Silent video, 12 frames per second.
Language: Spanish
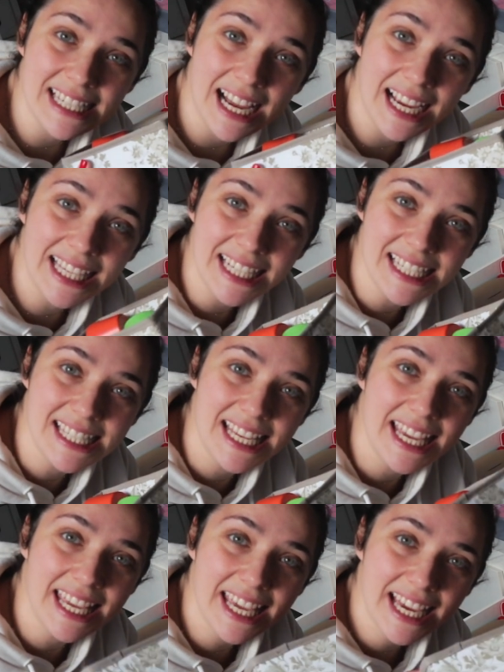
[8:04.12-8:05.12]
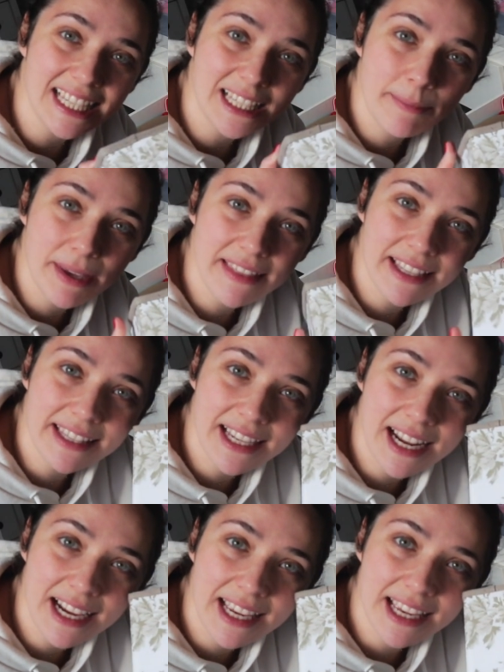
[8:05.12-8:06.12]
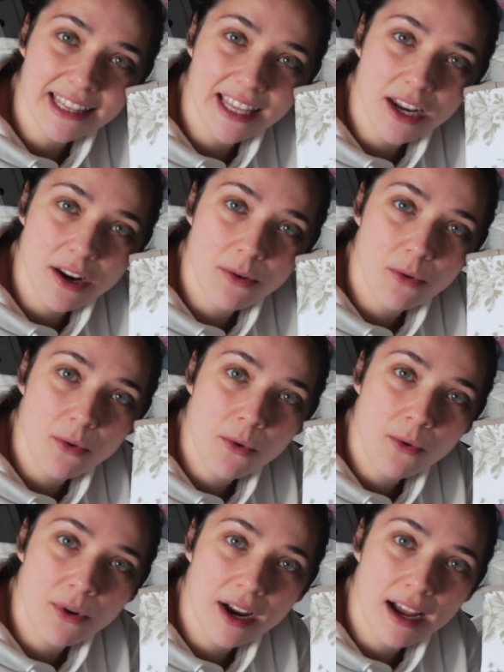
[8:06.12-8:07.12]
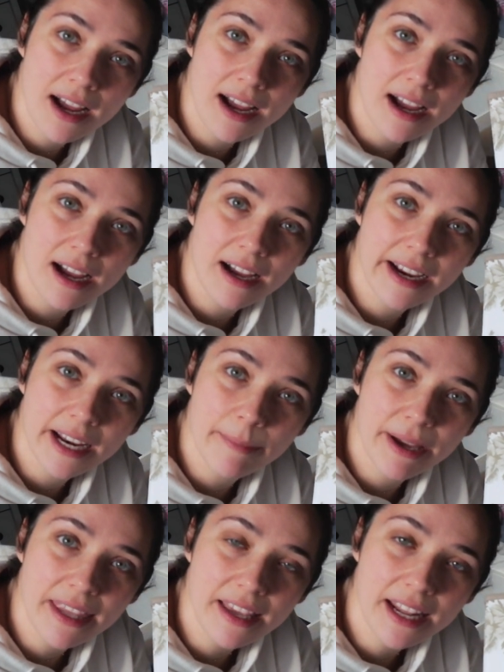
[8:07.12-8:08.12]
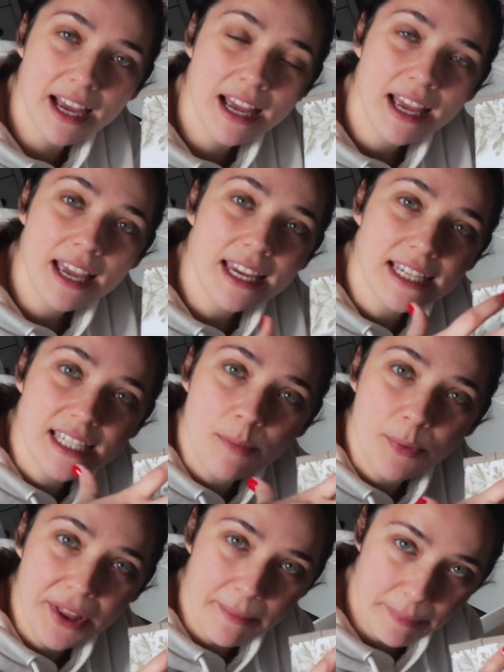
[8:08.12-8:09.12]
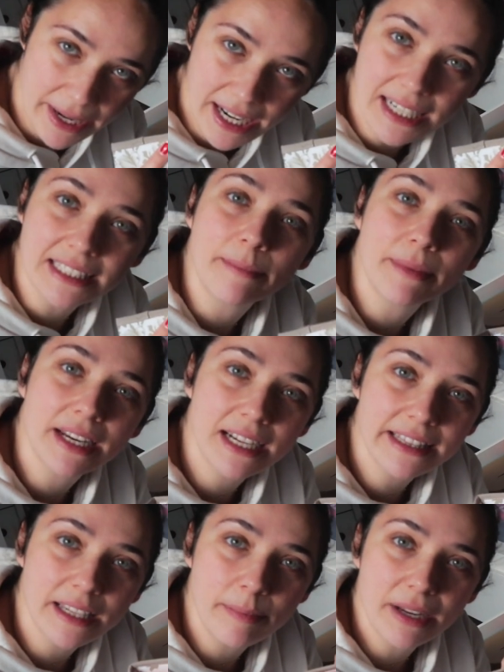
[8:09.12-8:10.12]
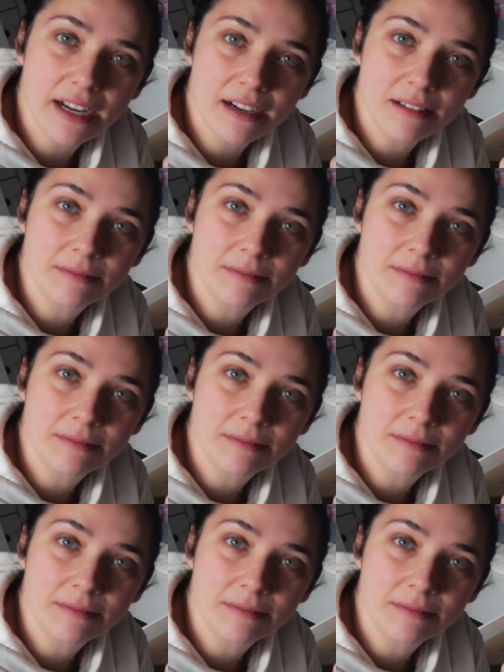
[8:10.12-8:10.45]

cajitas de Ikea también de tela que tienen una cremallera y se pueden plegar también al terminar.